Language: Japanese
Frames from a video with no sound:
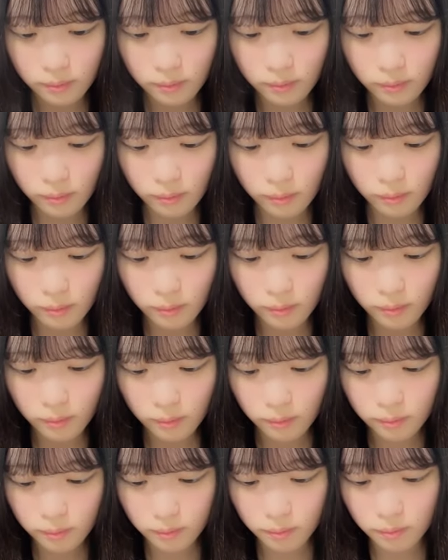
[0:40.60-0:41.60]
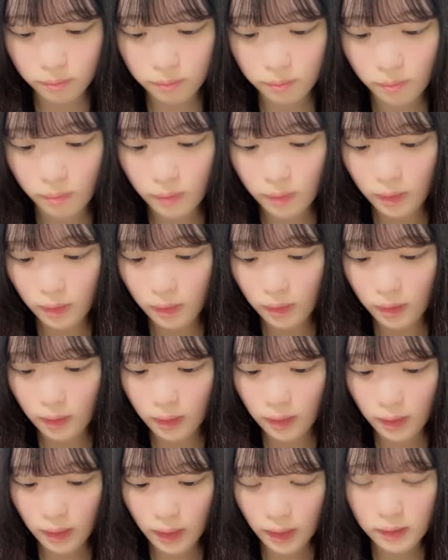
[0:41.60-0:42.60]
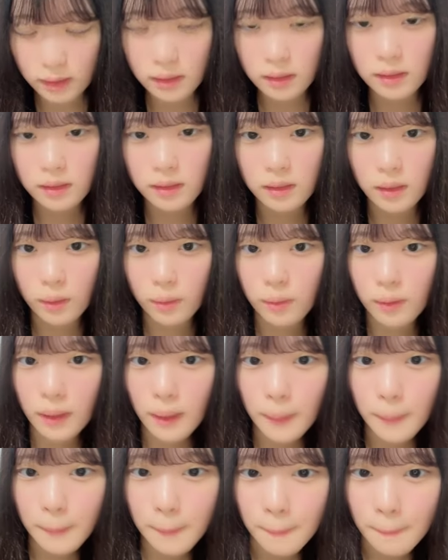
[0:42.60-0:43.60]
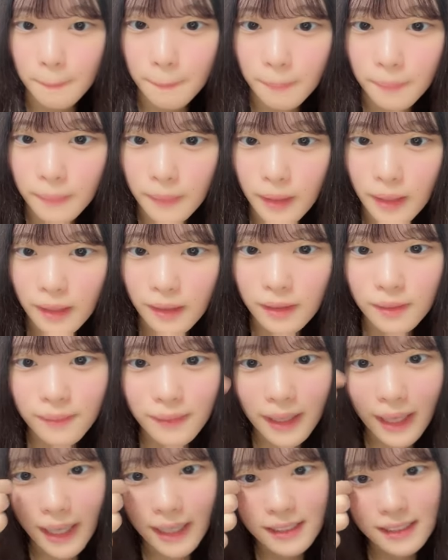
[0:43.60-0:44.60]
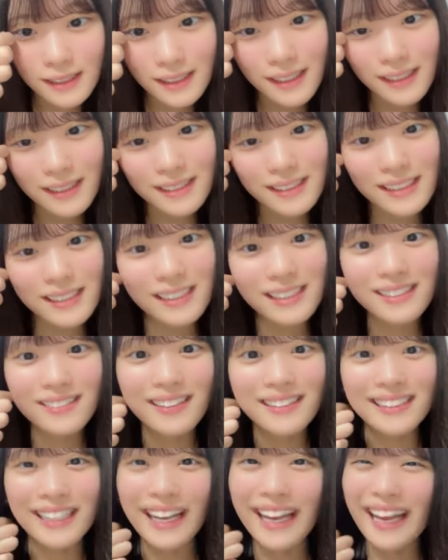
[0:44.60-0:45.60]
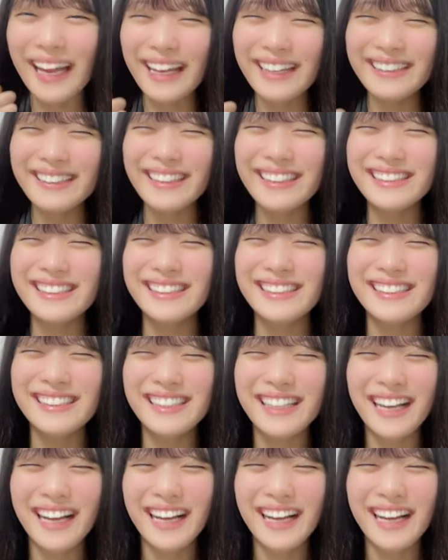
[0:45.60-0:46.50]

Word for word: いたか熱いねこれこの前配信になったツイートしましたえー、嬉しい